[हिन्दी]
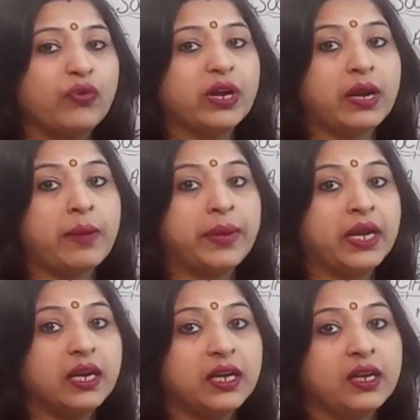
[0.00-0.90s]
वर्ना
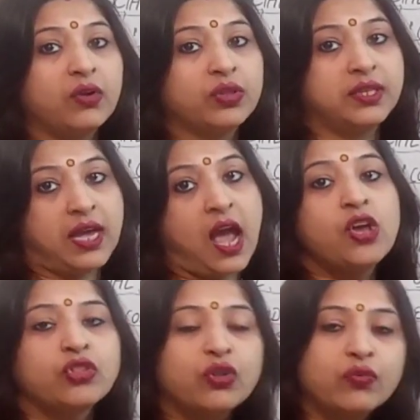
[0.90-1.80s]
में नहीं होती है
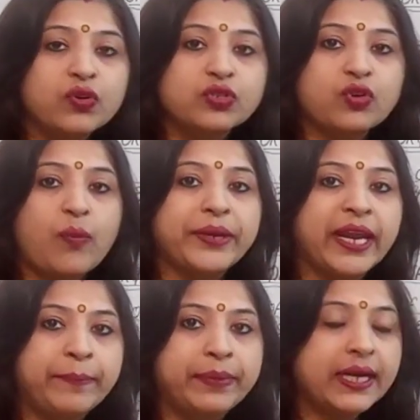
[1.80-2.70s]
तो वो उसको
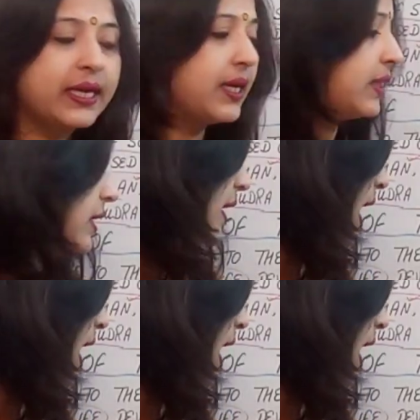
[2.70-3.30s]
प्रिहिप्टेड करते